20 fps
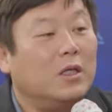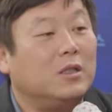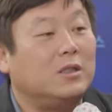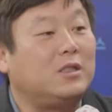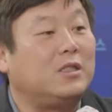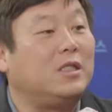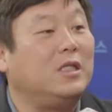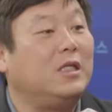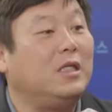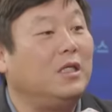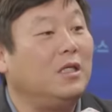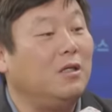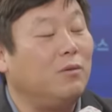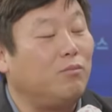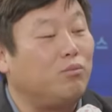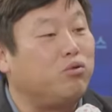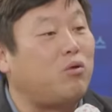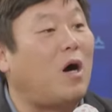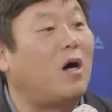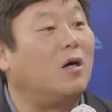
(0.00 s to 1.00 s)
지
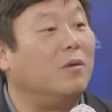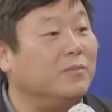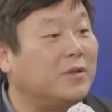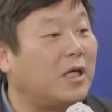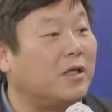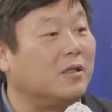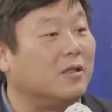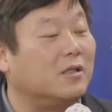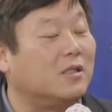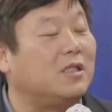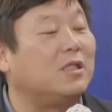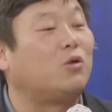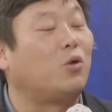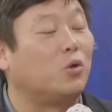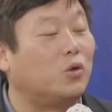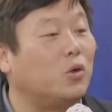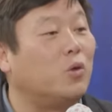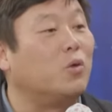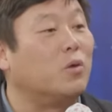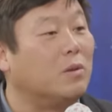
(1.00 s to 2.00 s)
부하 검사들, 지
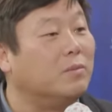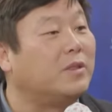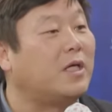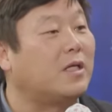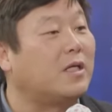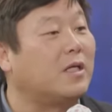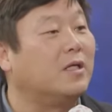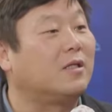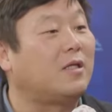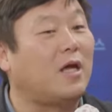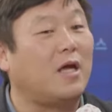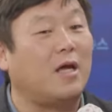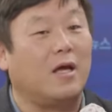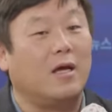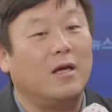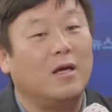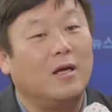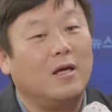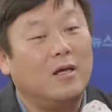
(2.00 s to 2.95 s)
조직원 검사들한테